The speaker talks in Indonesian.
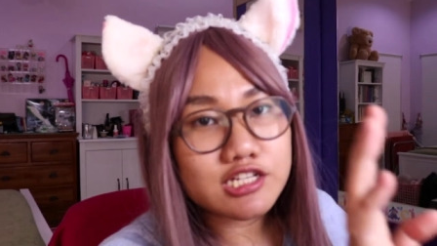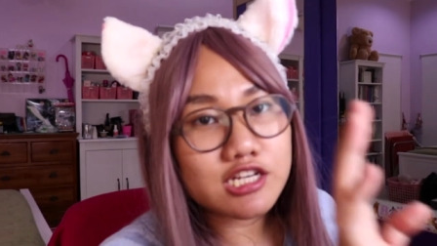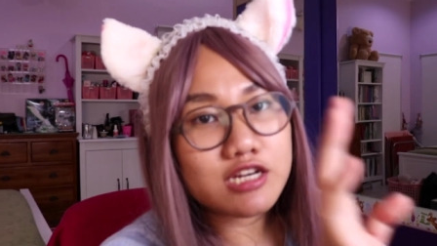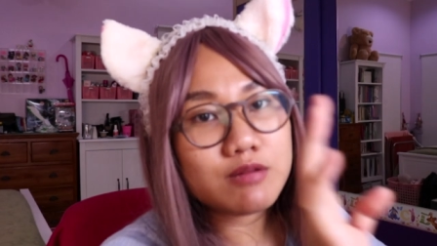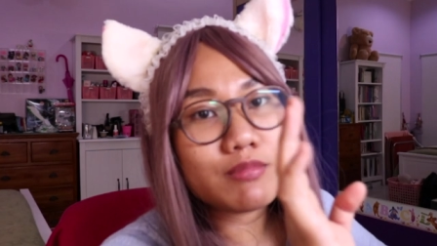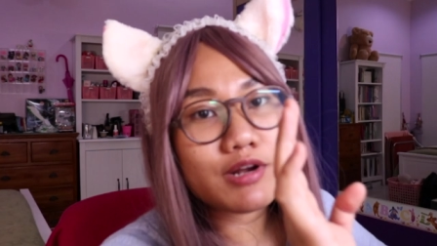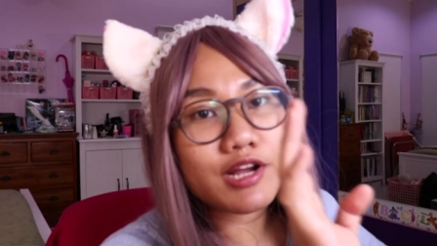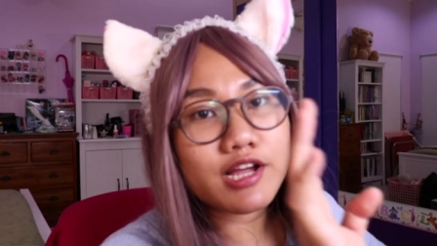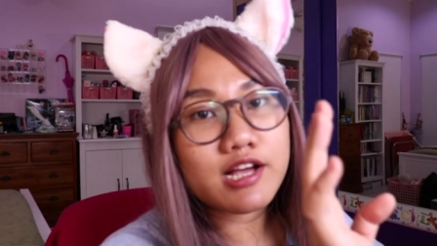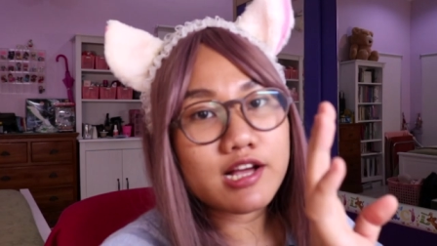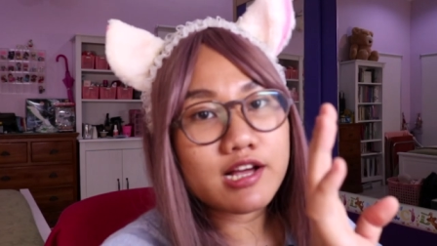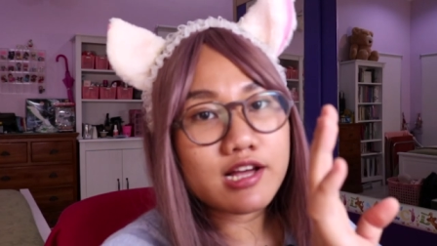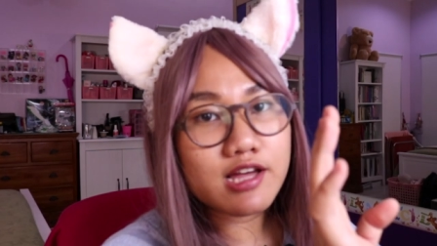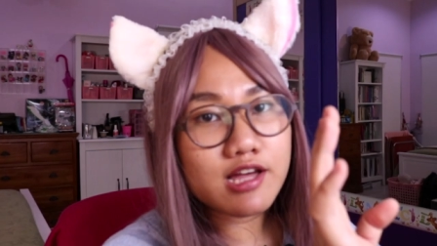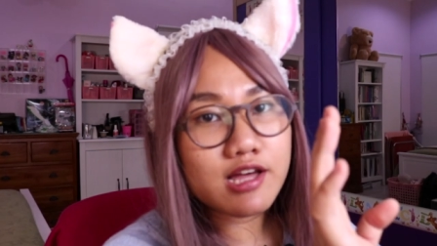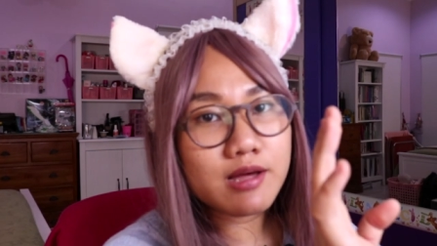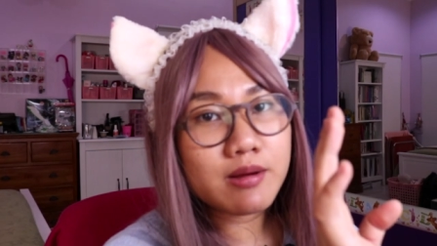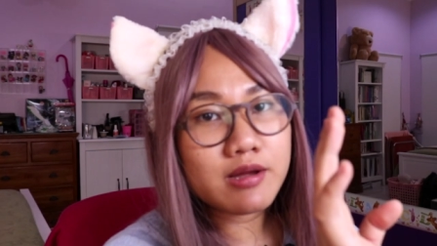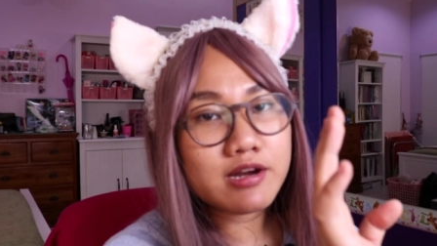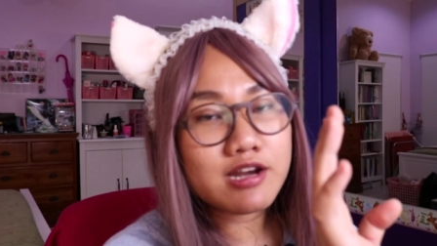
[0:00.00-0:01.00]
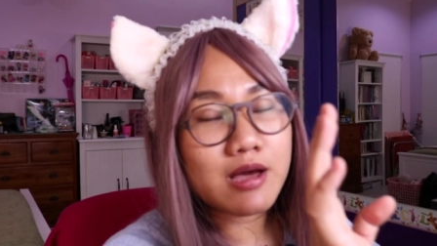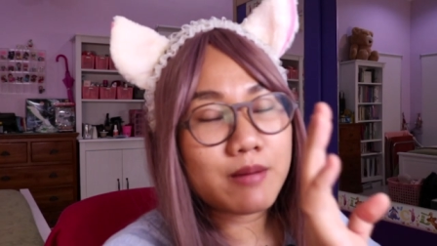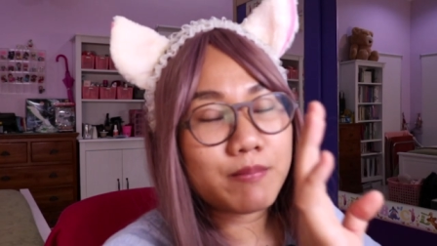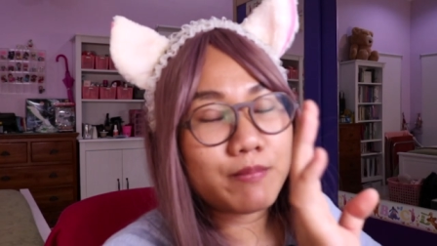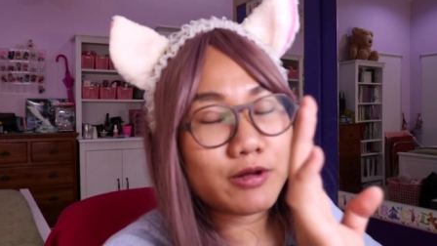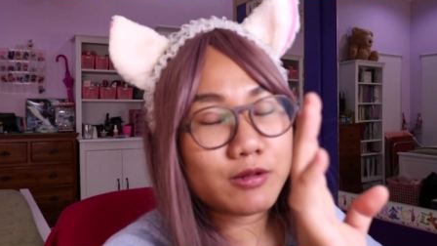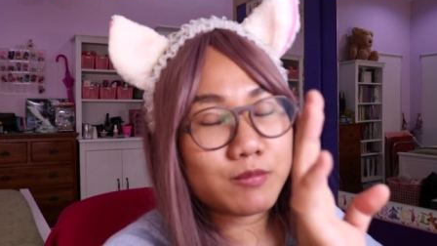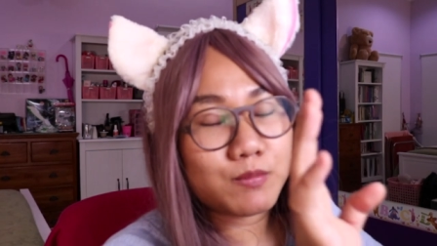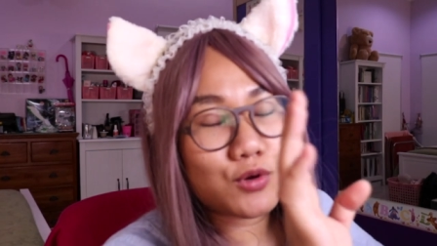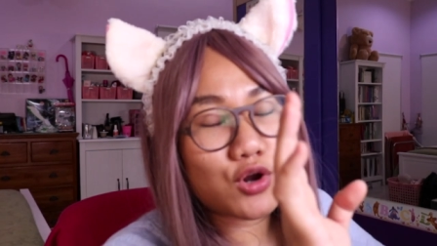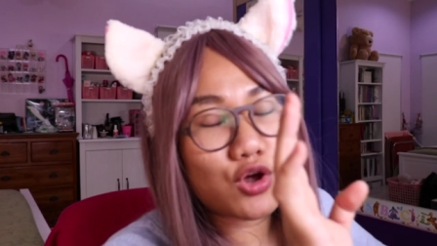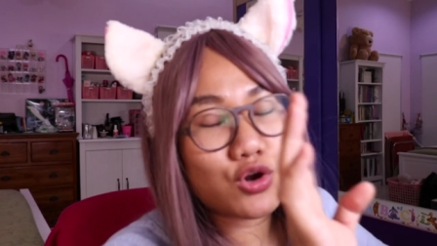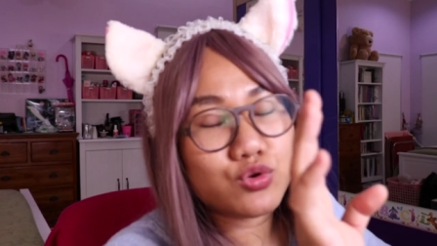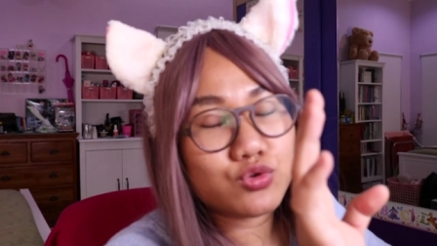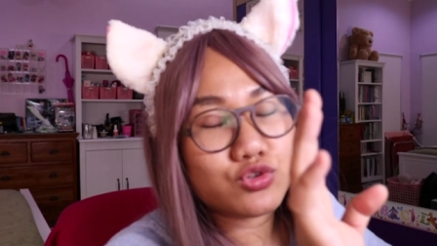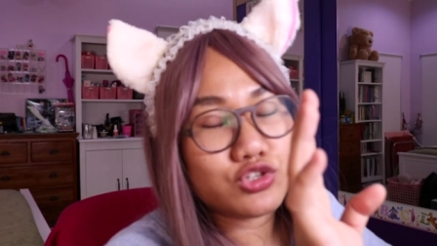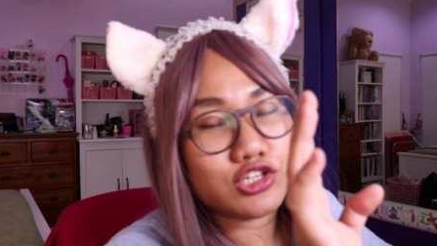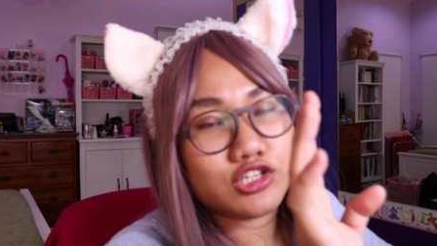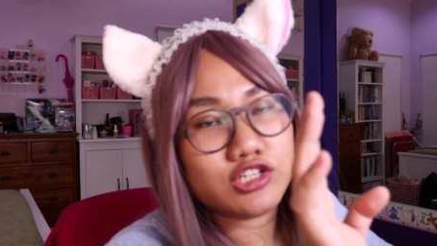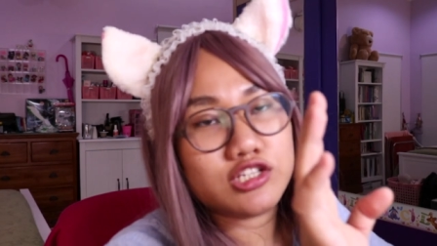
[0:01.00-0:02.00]
jadi mereka dapat
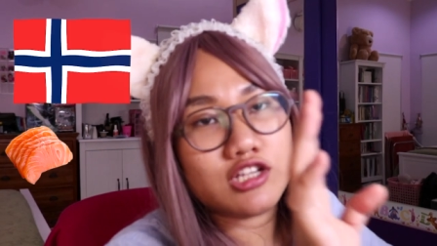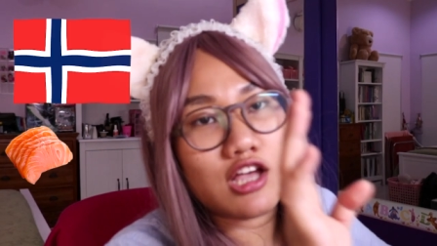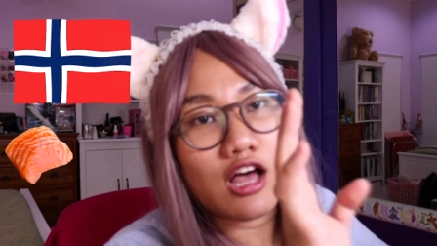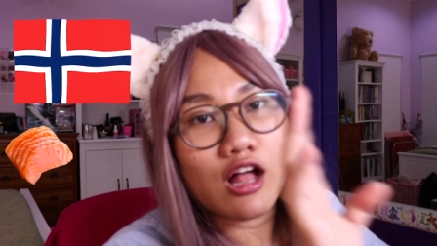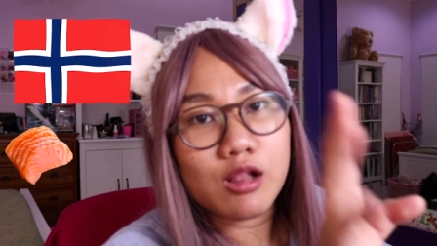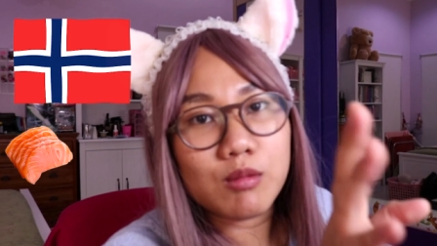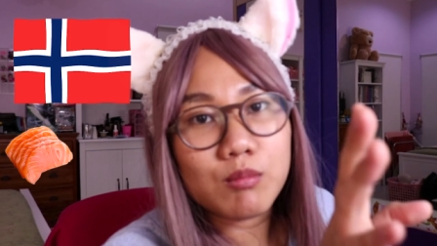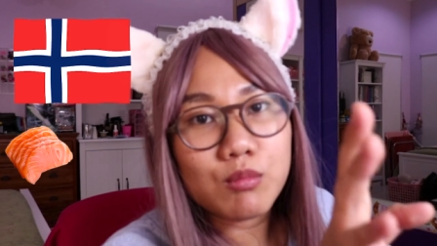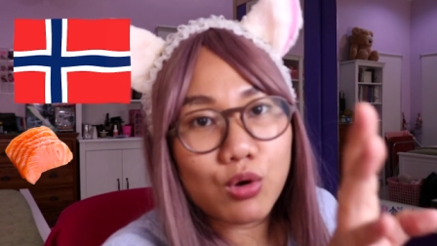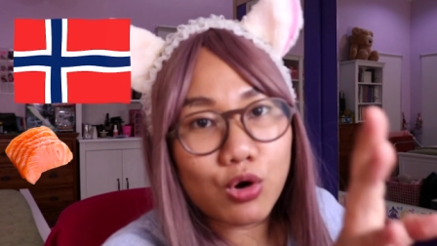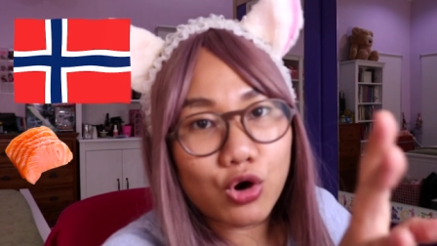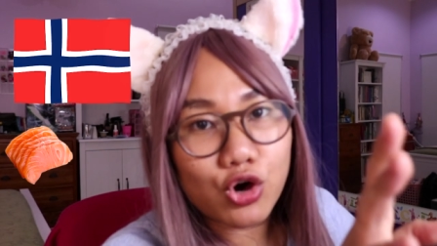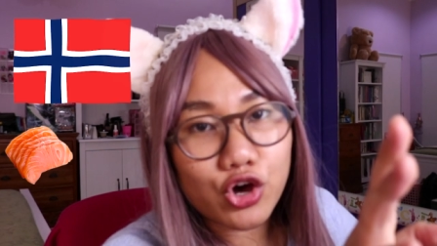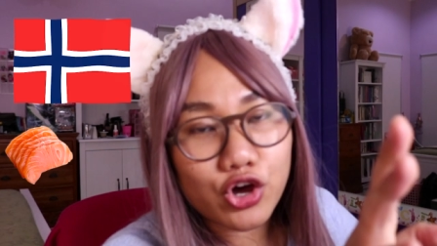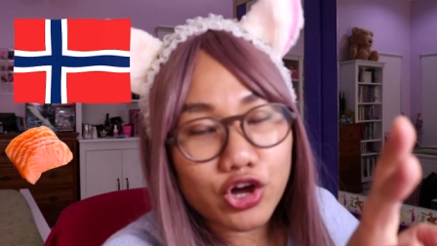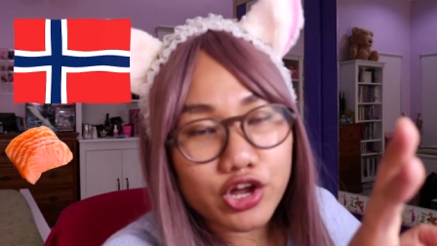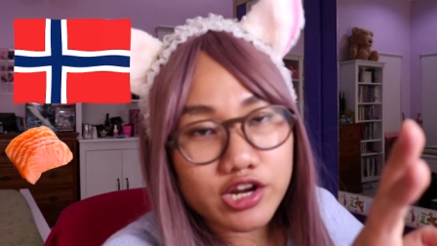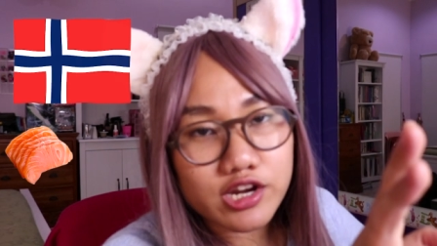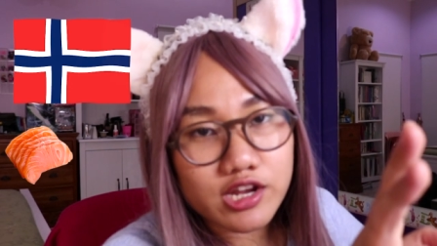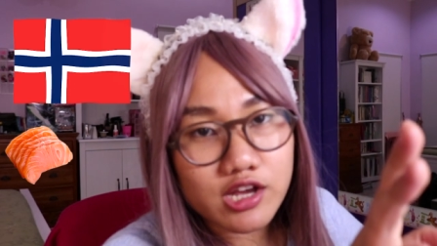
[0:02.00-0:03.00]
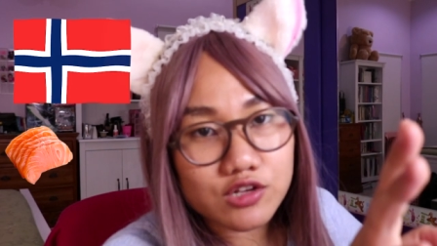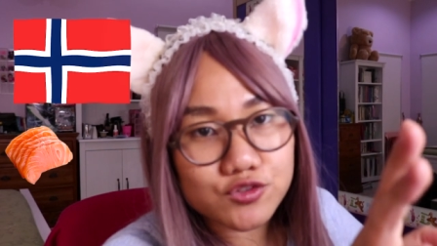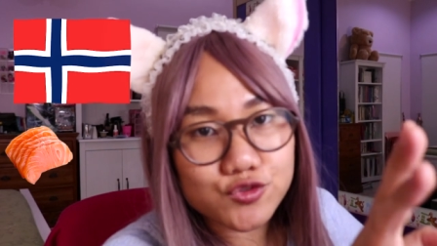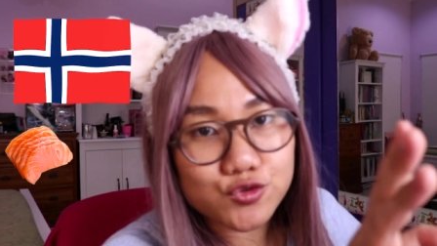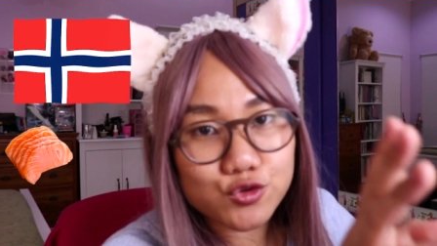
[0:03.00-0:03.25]
produksi salmon yang